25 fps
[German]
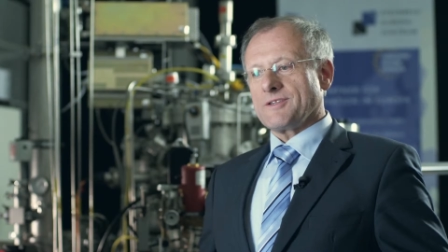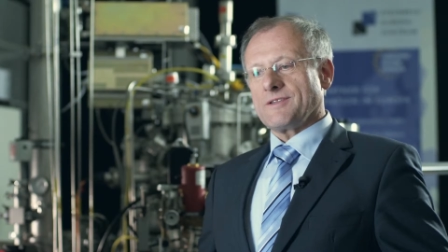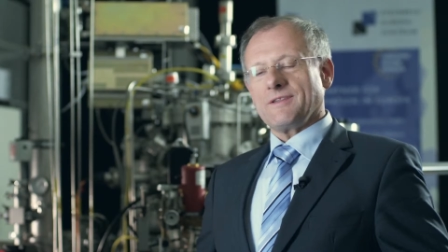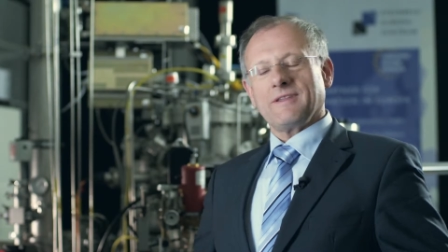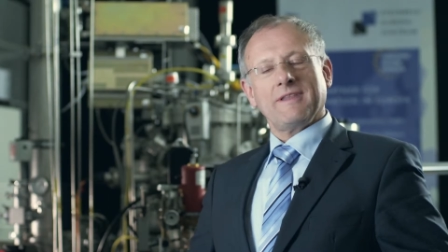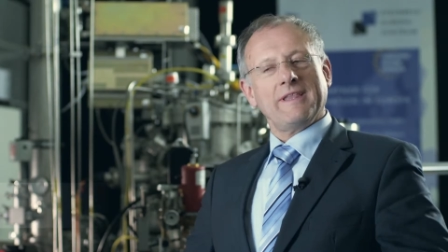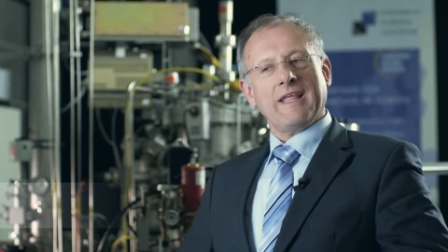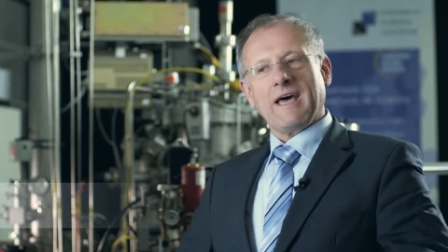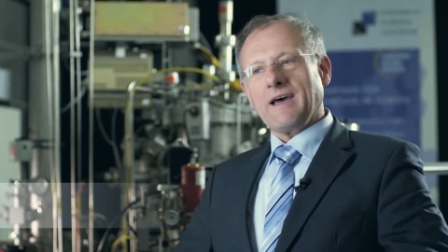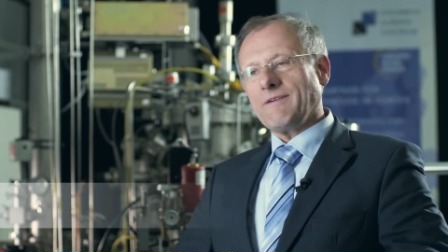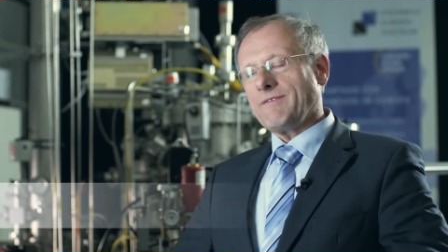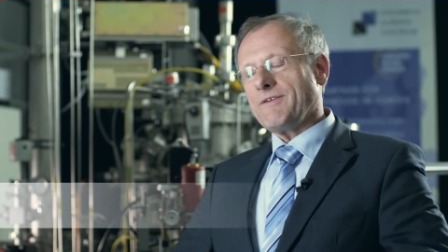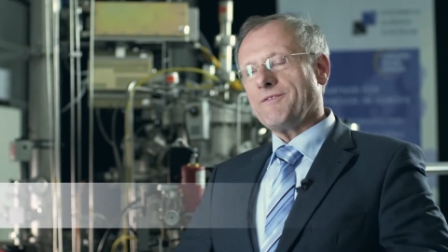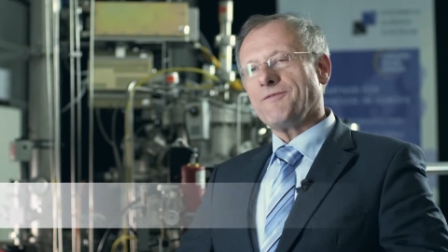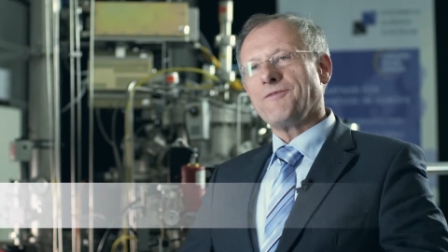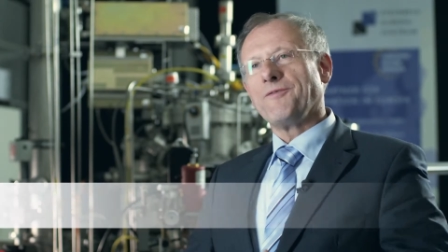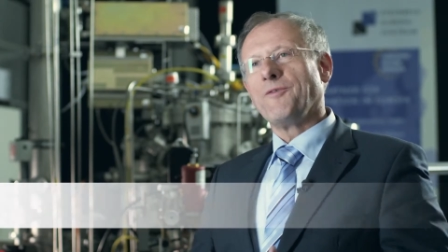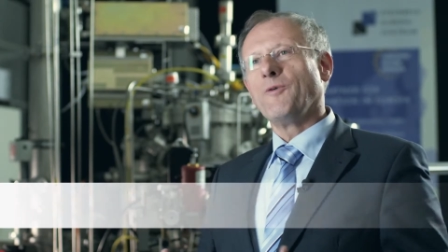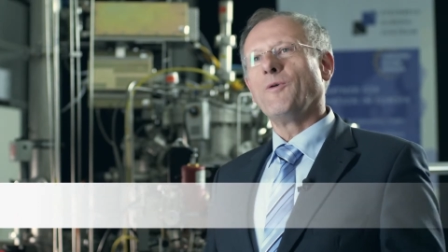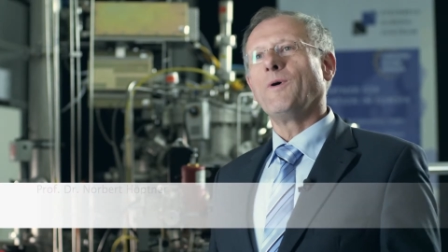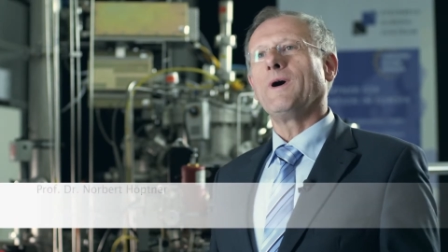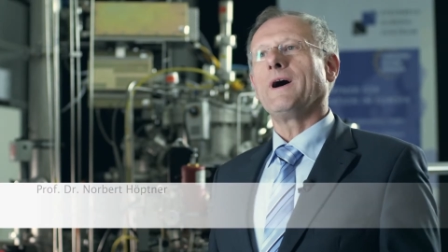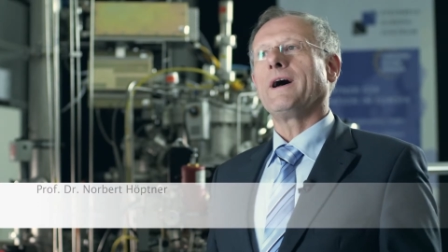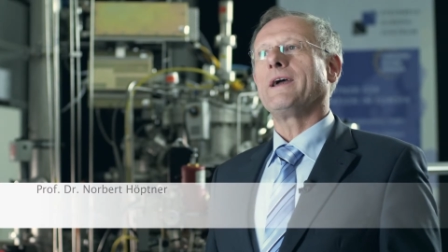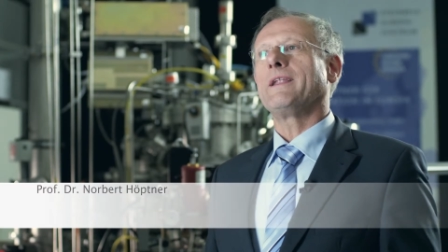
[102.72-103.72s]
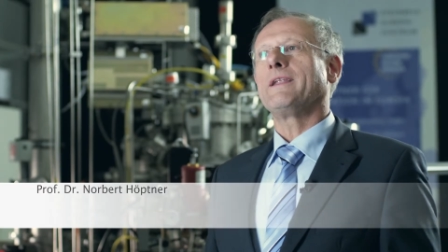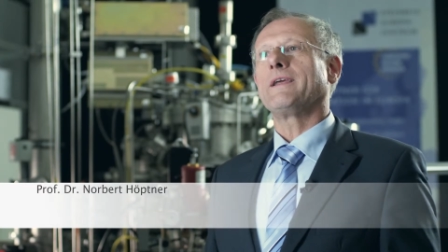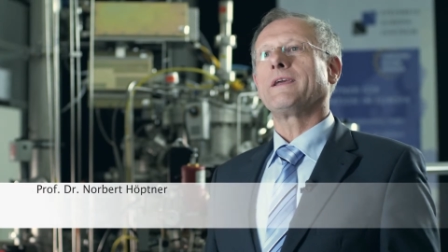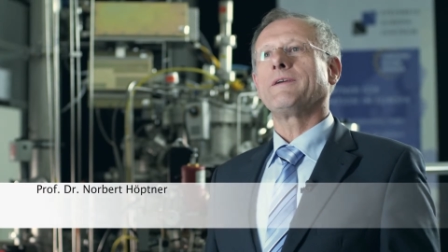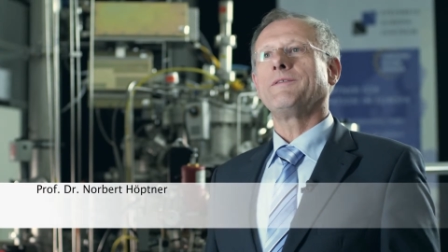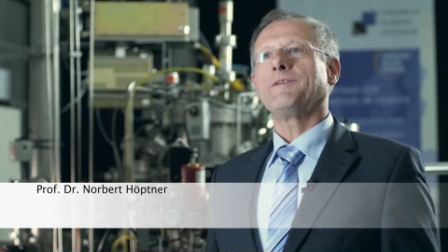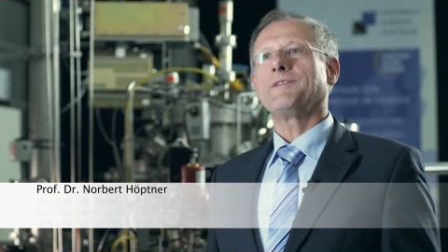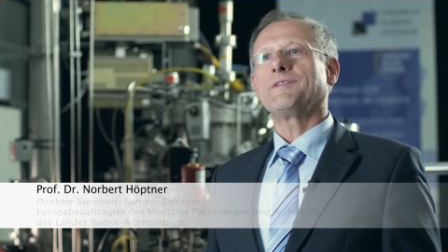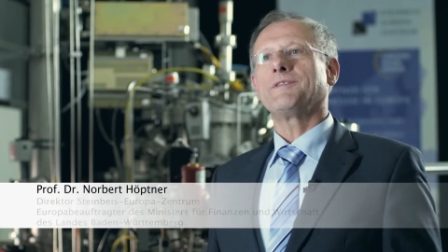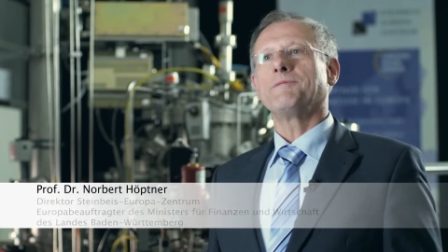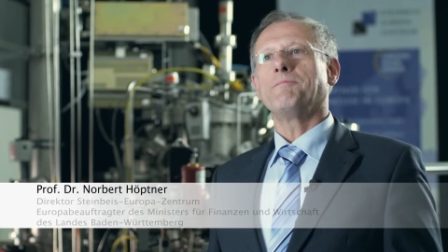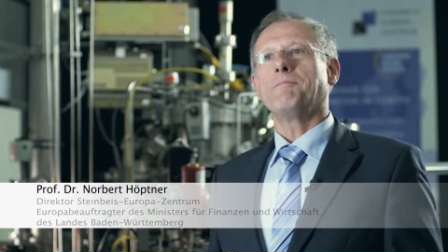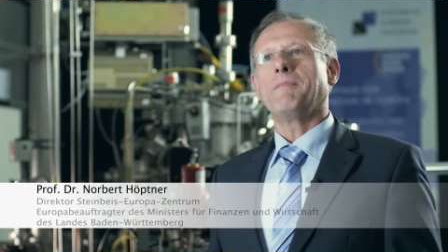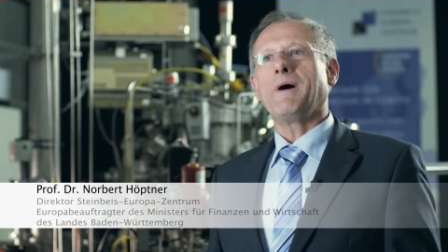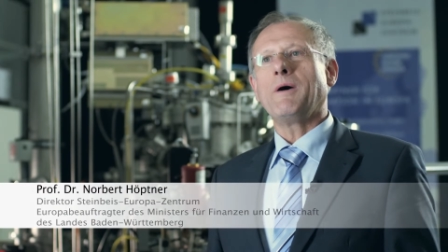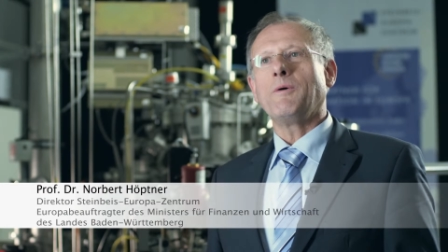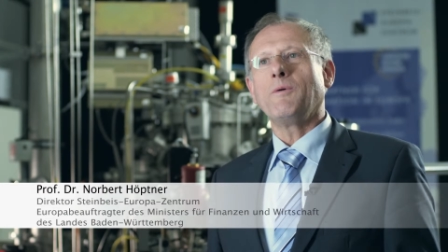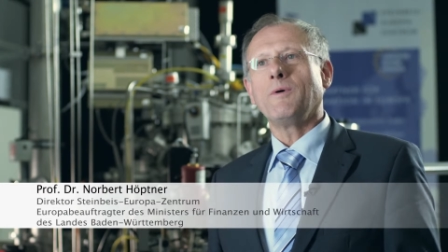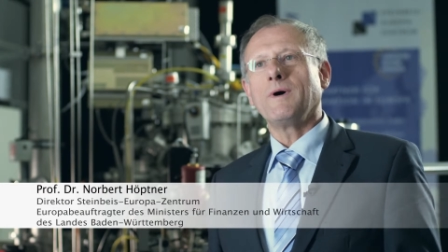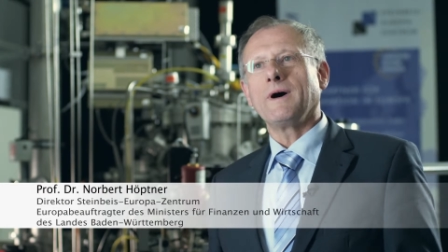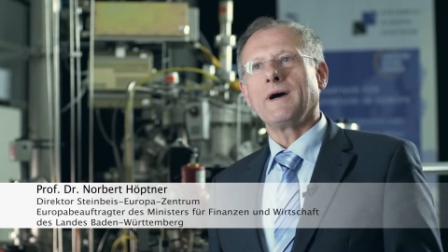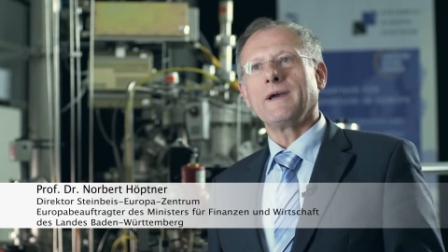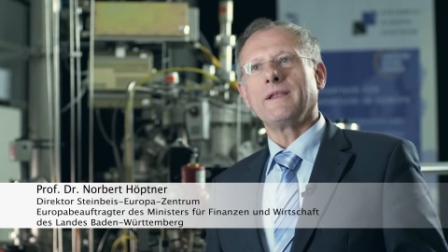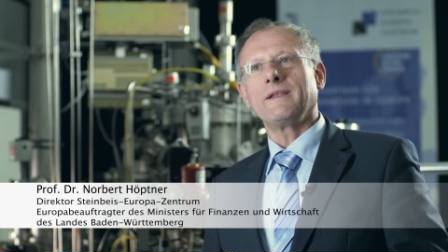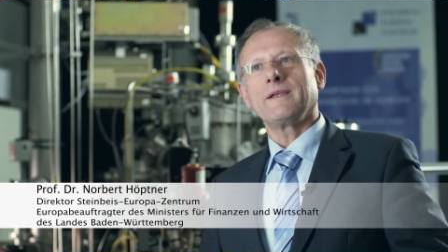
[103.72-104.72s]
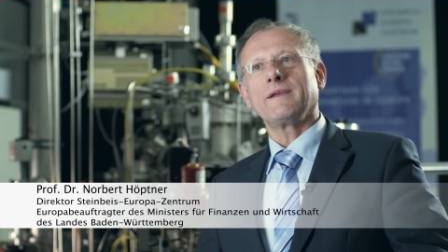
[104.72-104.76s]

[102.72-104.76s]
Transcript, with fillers: ist nach wie vor eine gewisse Mauer,